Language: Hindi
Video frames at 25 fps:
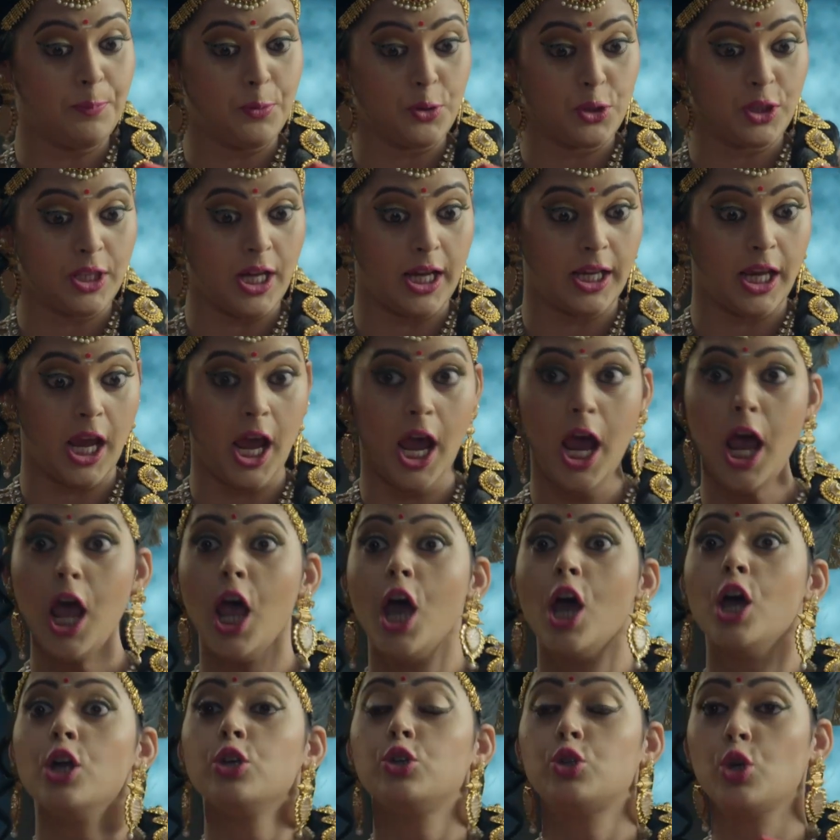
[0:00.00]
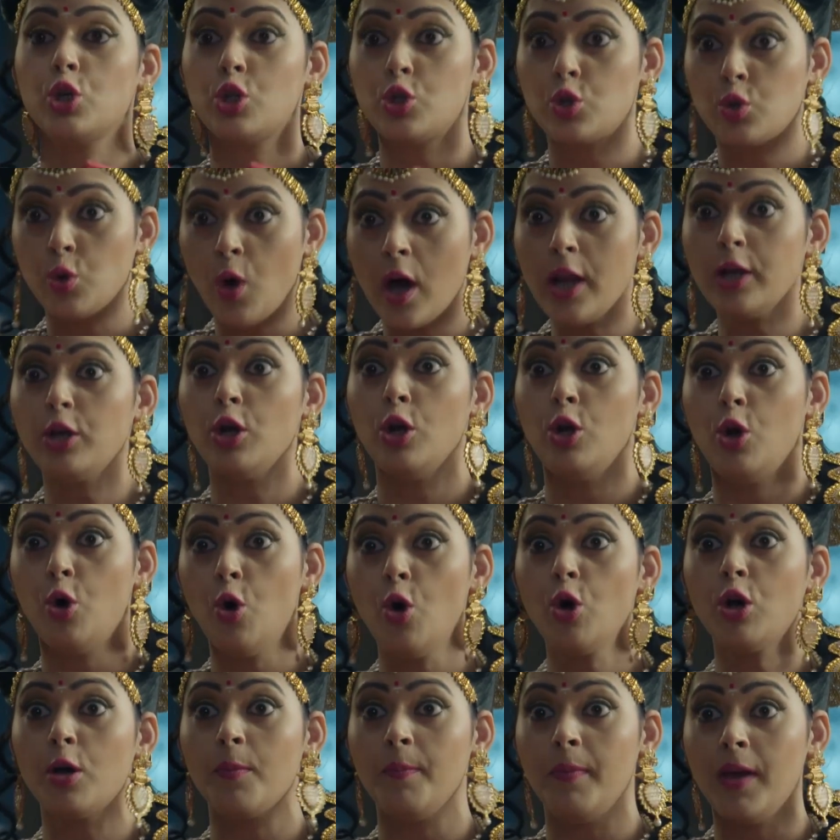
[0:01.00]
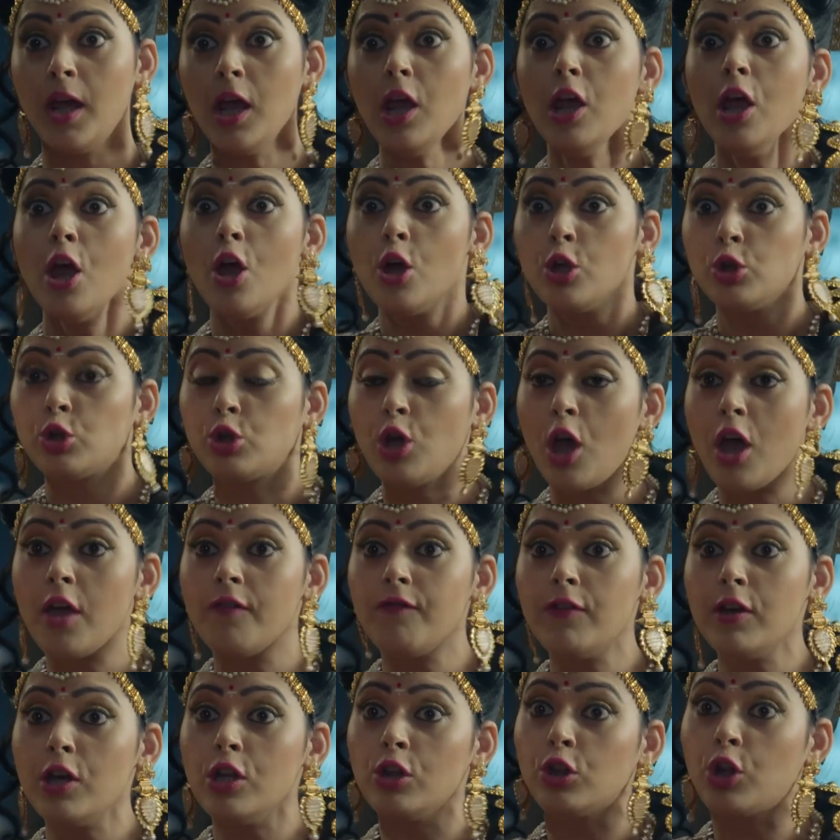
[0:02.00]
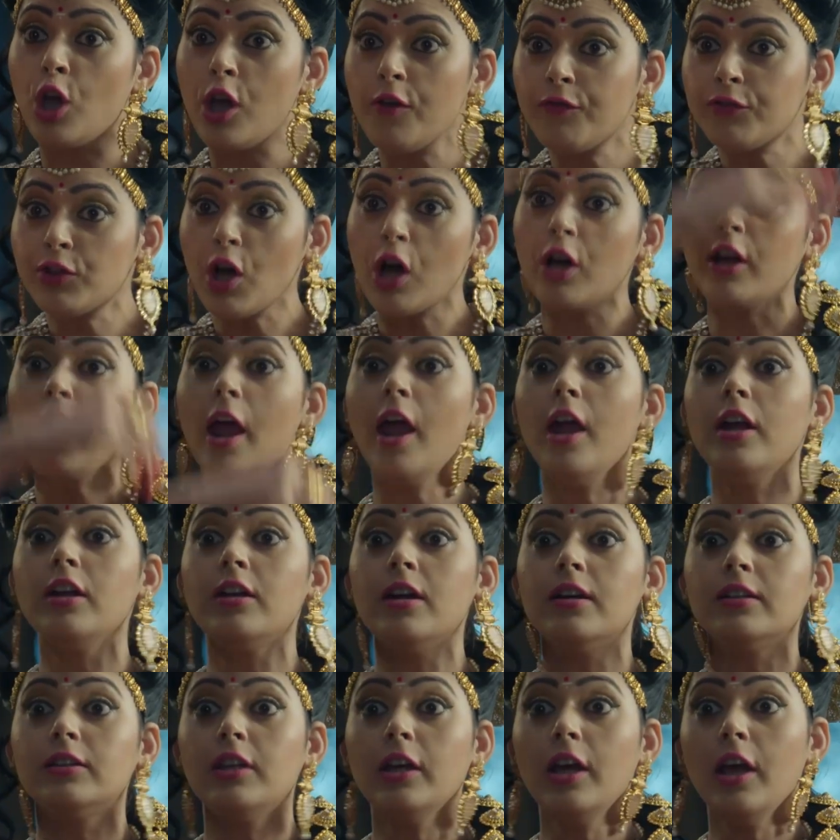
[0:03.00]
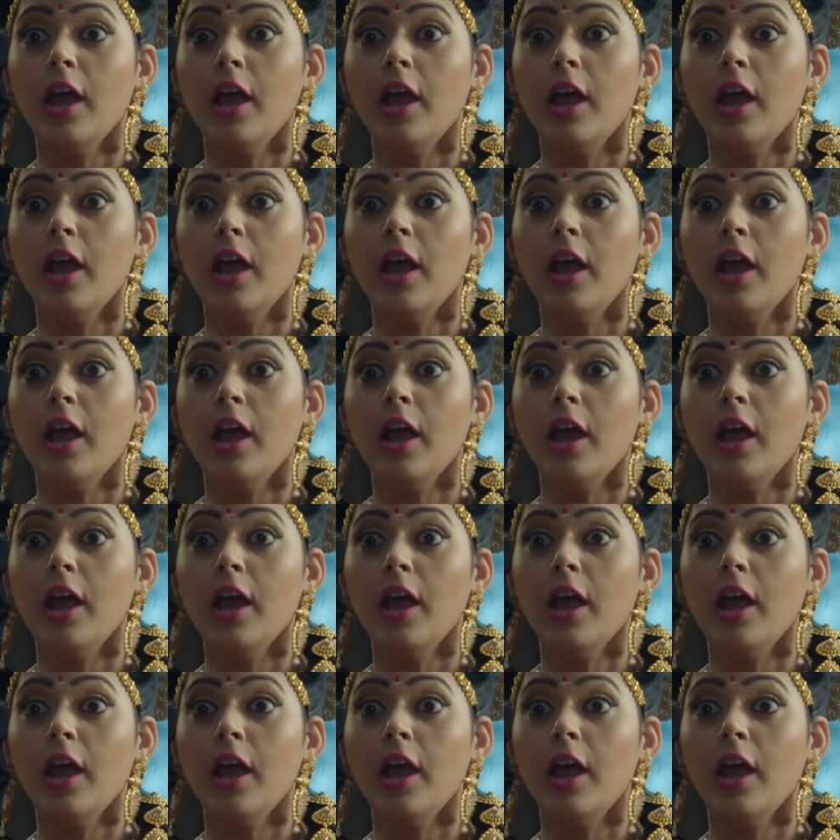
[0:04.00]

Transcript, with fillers: की पुस्तक है जो स्वर्ग लोक में देवी देवता ग्रहण करते